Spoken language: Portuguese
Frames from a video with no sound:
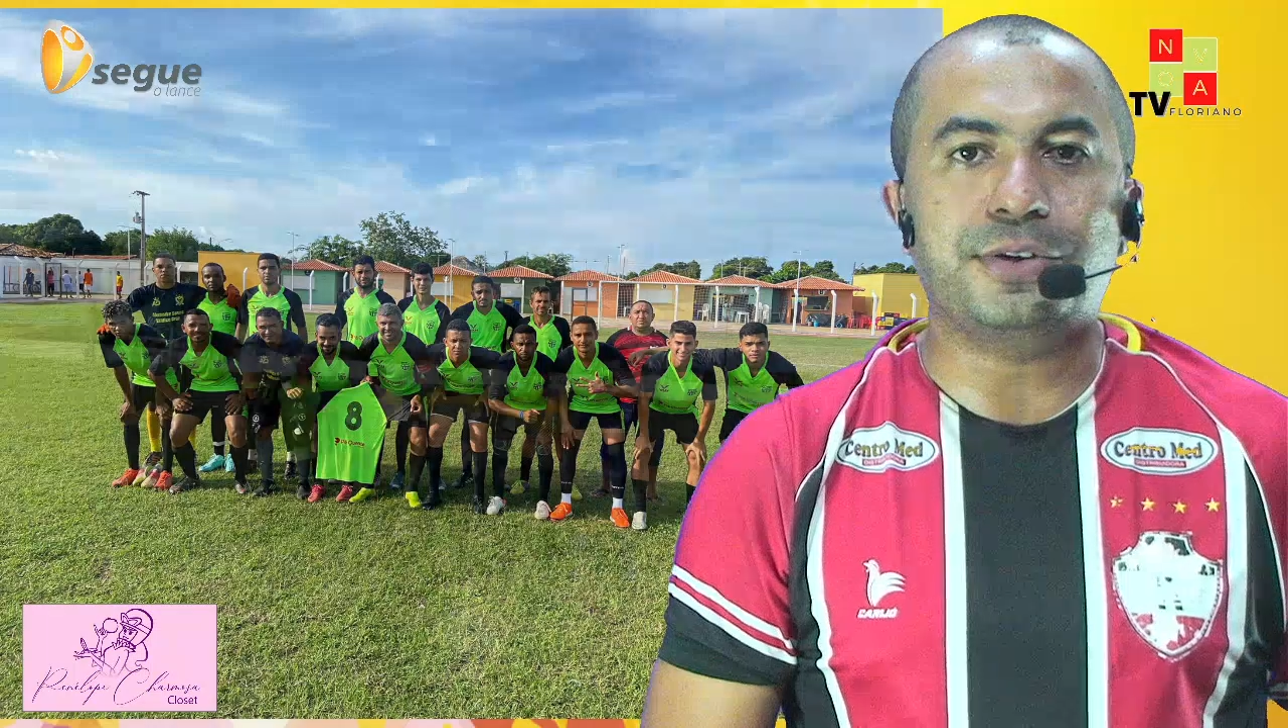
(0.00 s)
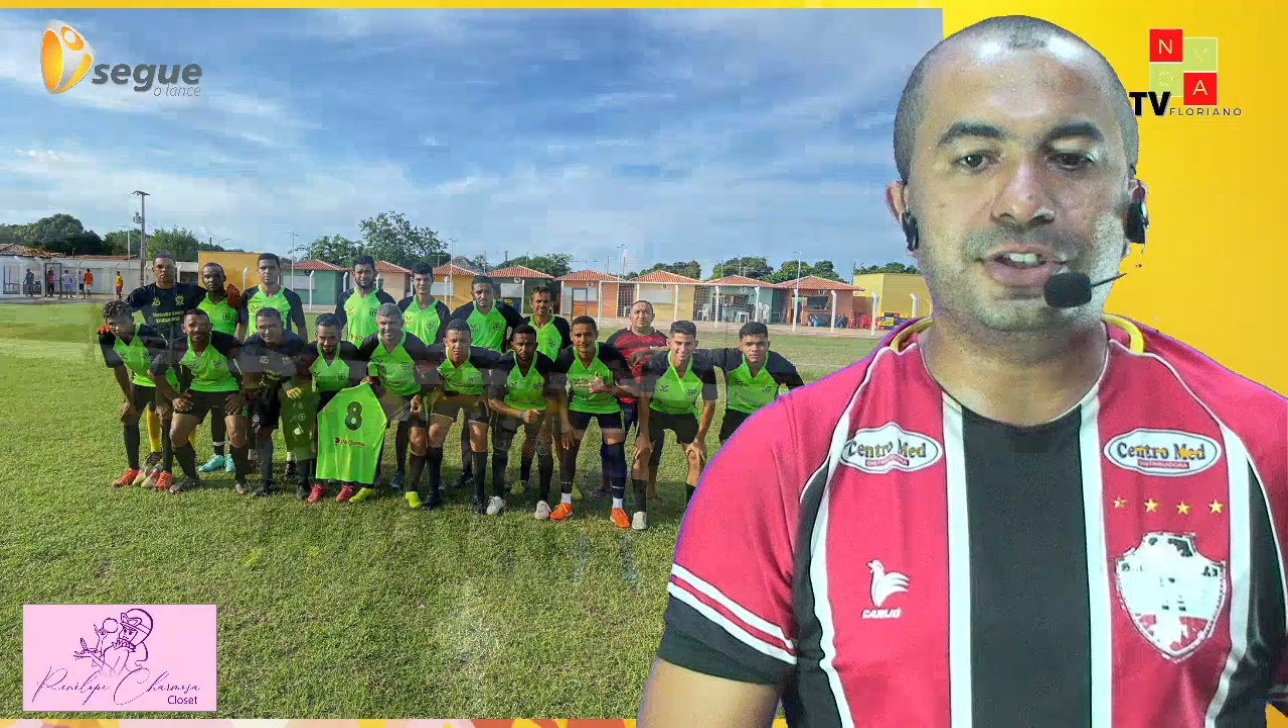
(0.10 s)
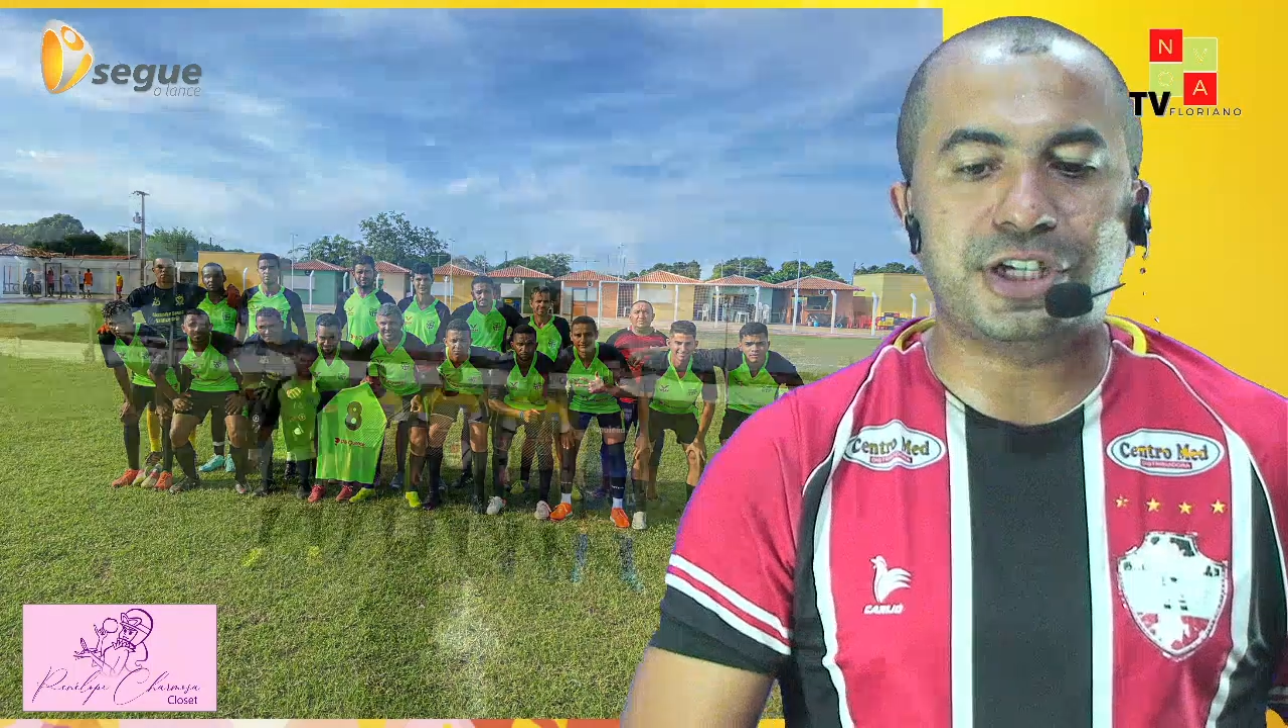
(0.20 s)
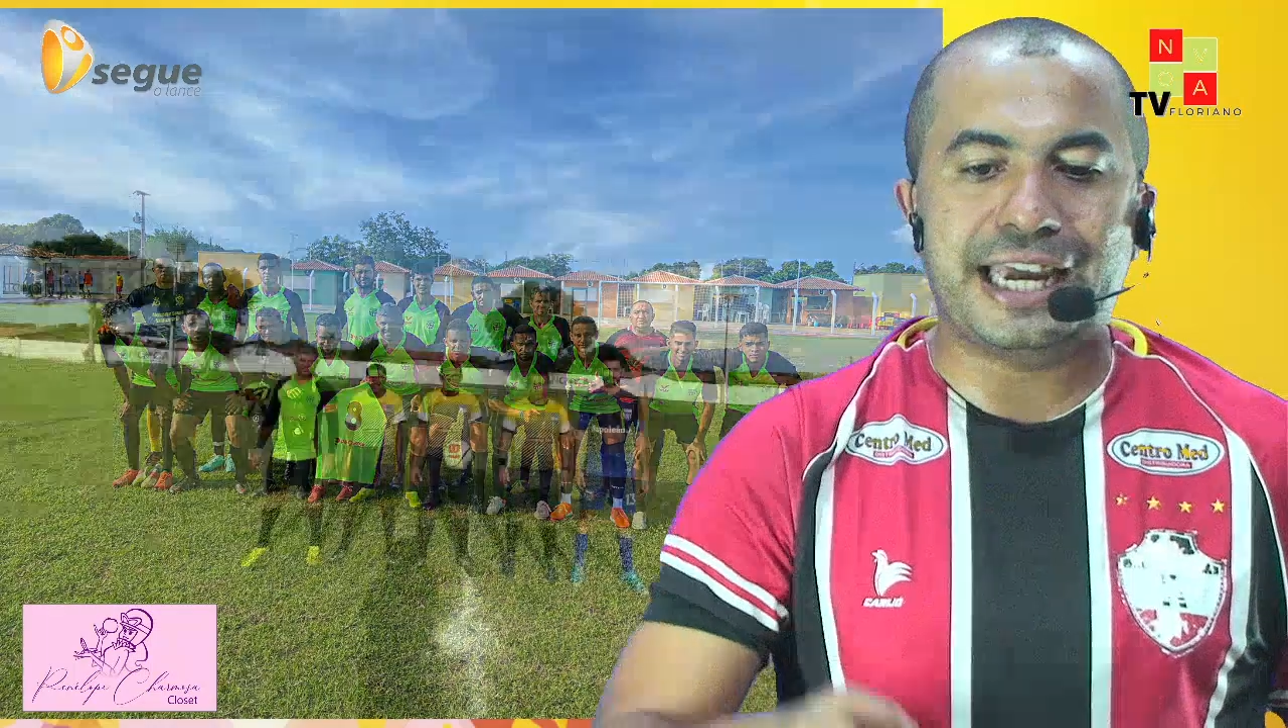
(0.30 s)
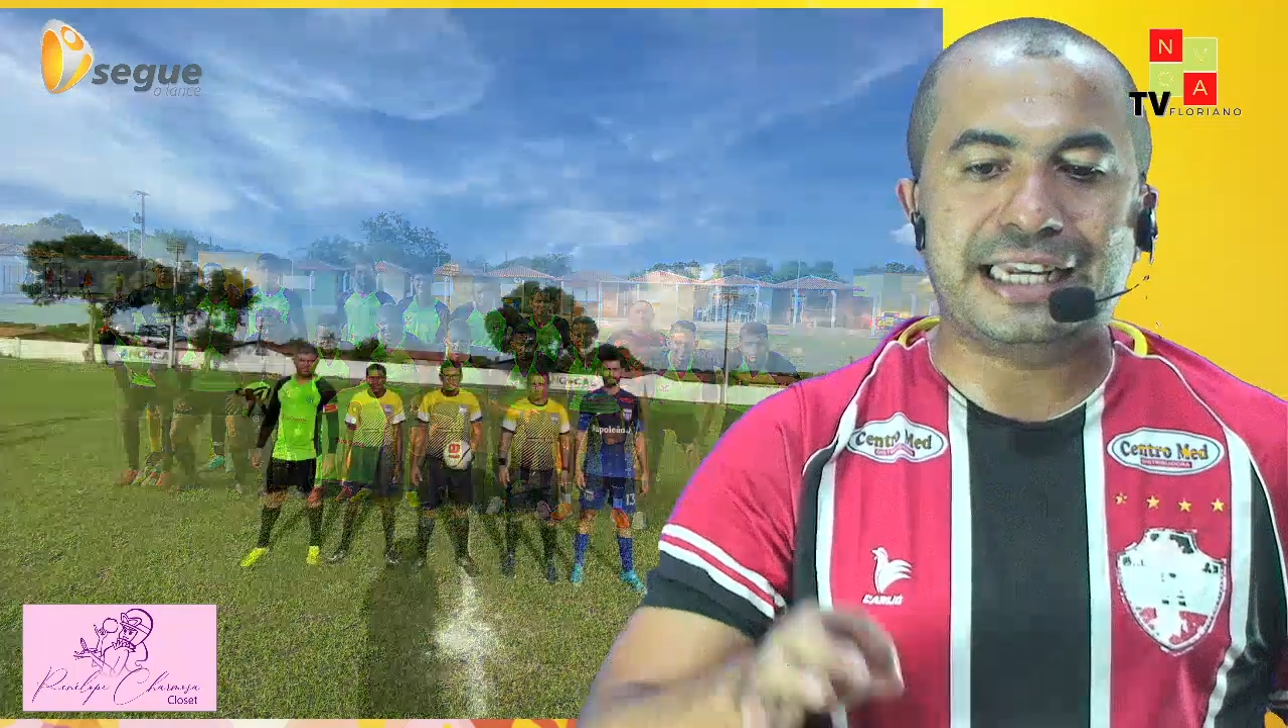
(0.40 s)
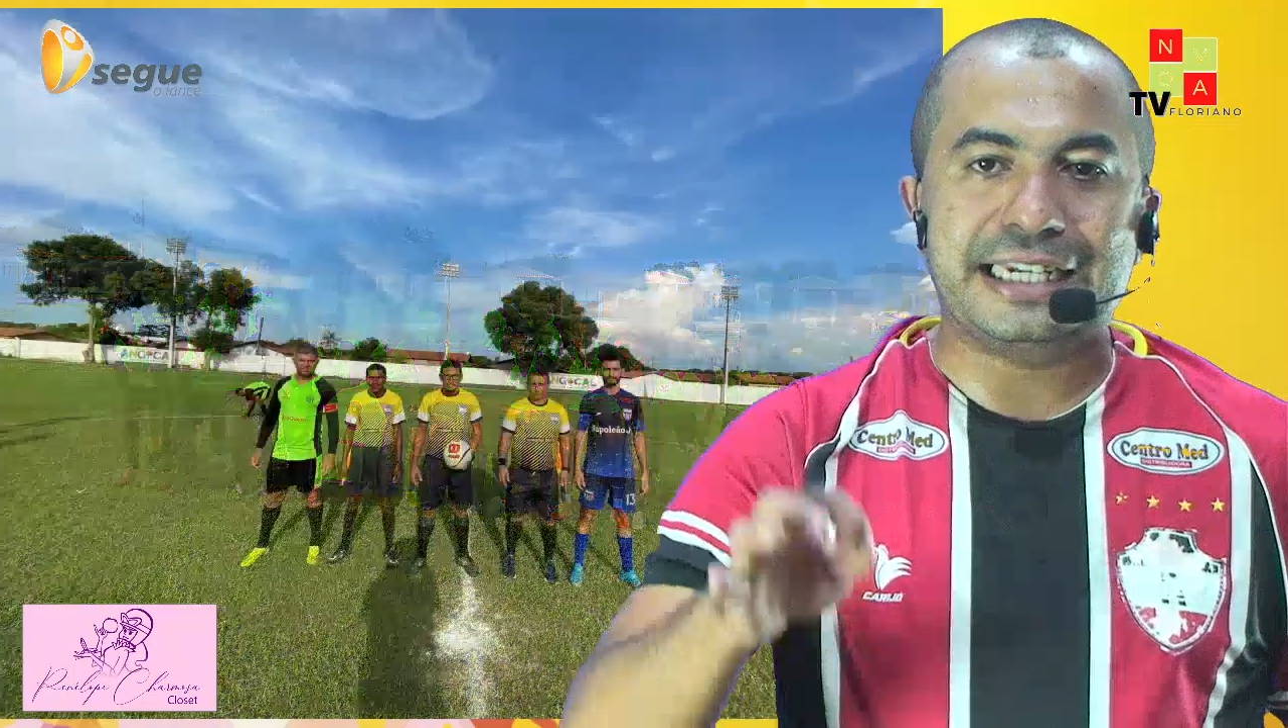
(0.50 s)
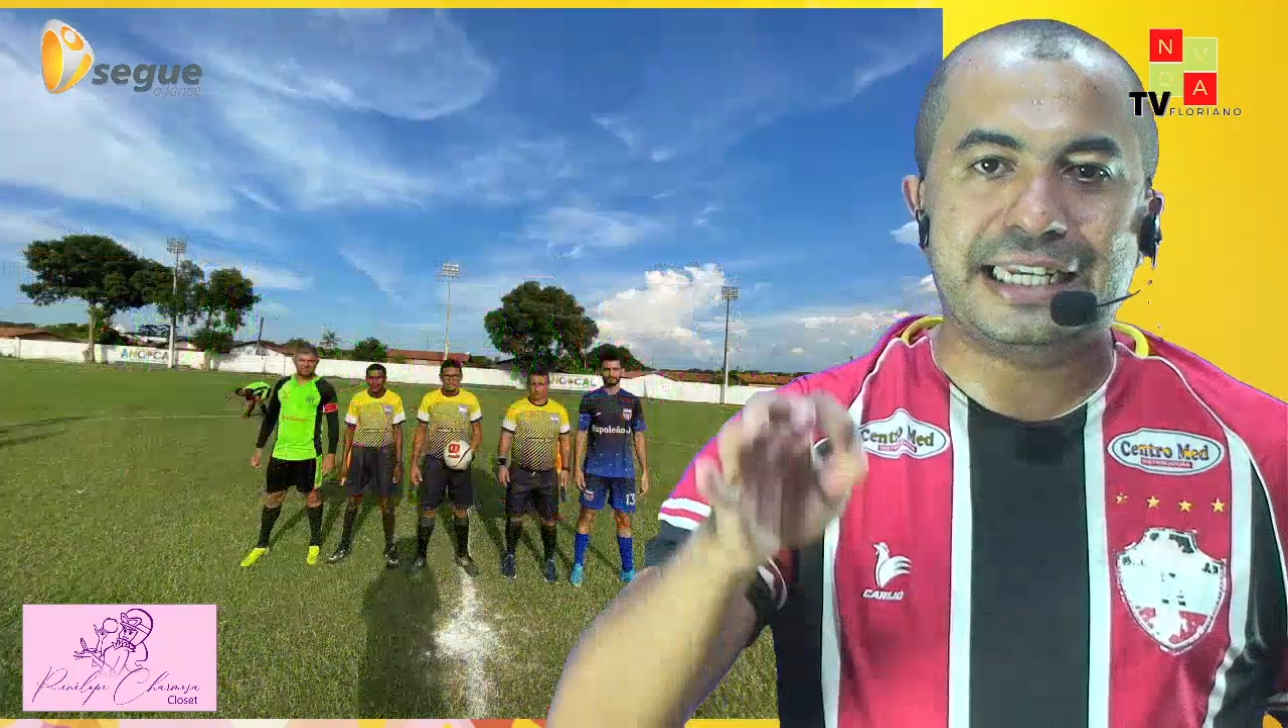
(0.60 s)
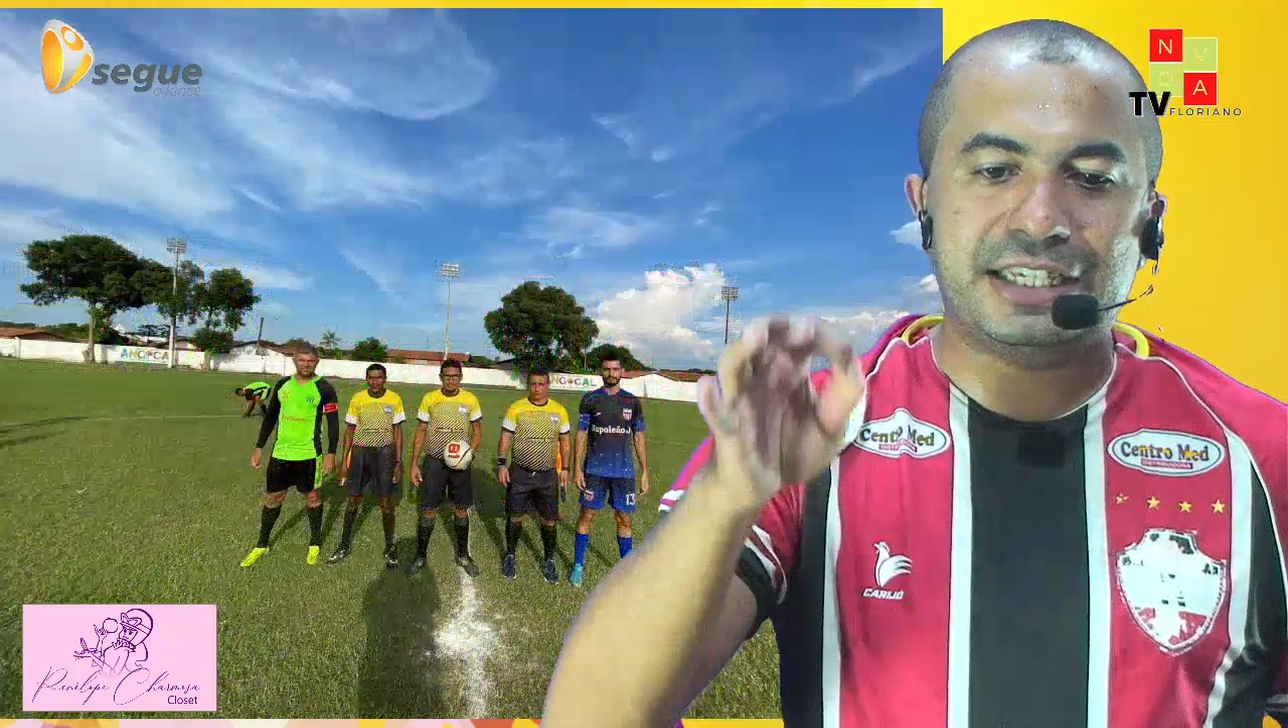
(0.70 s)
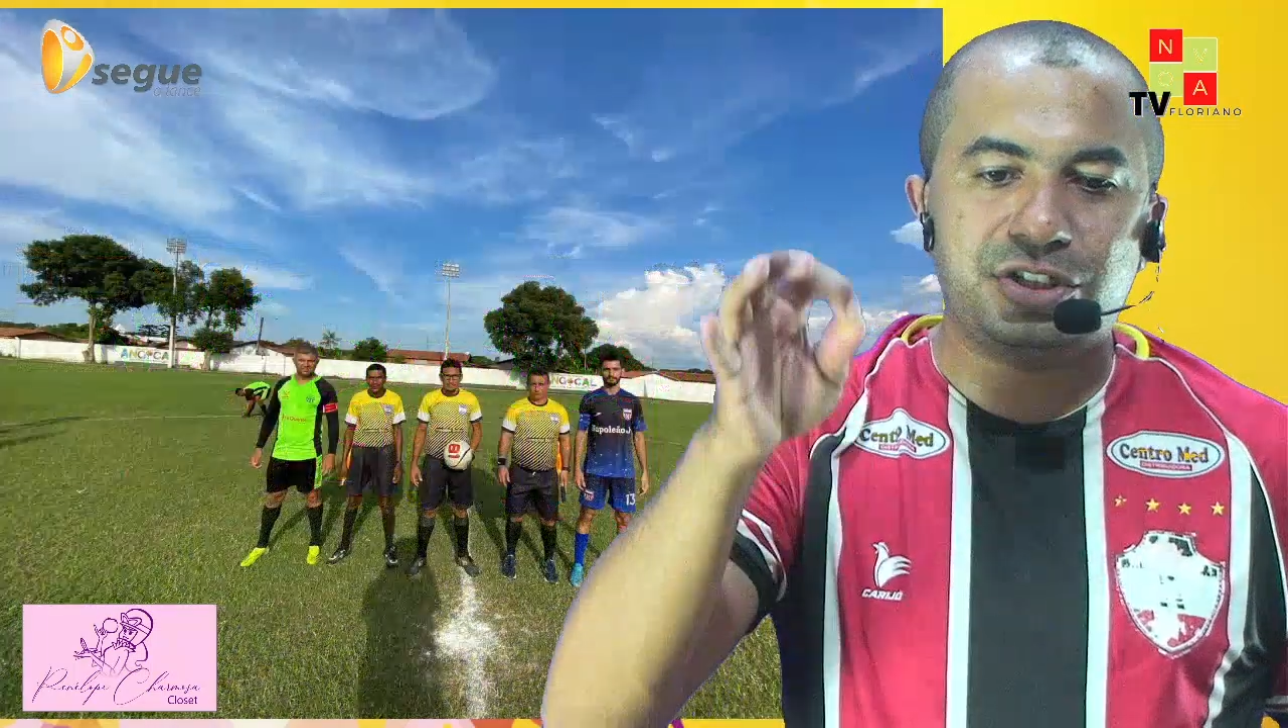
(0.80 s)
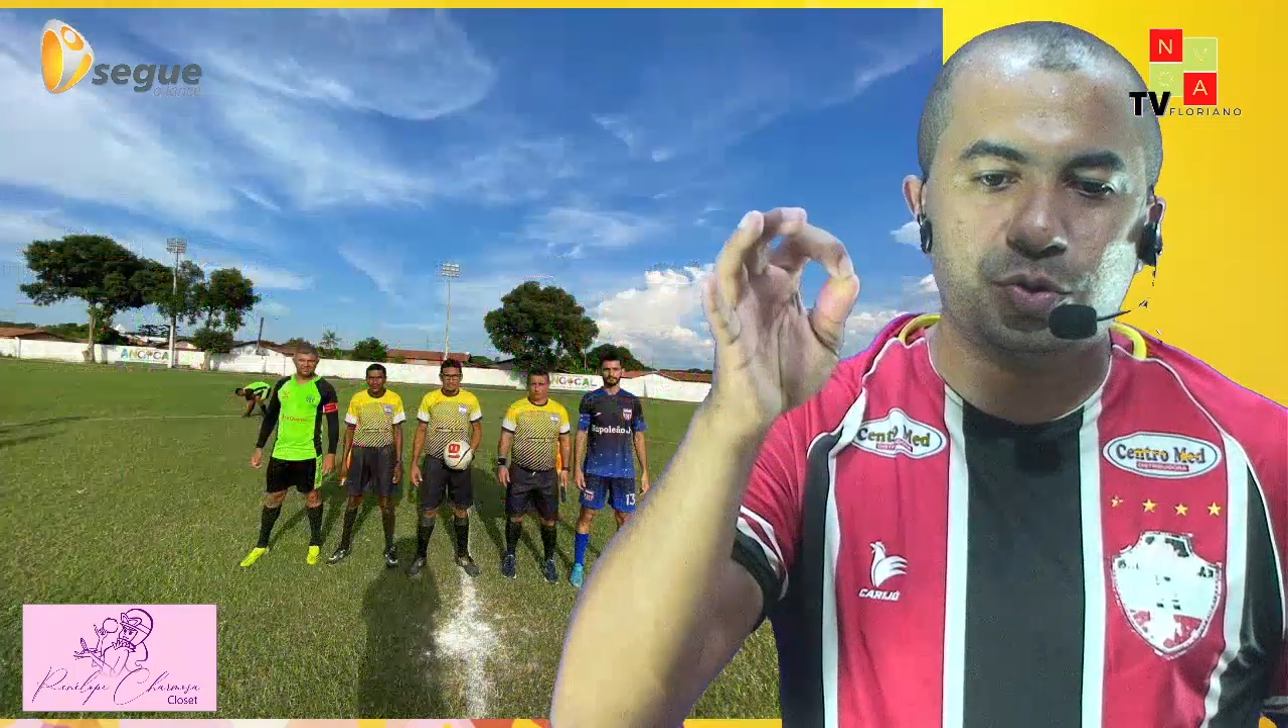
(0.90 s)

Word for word: que já é neste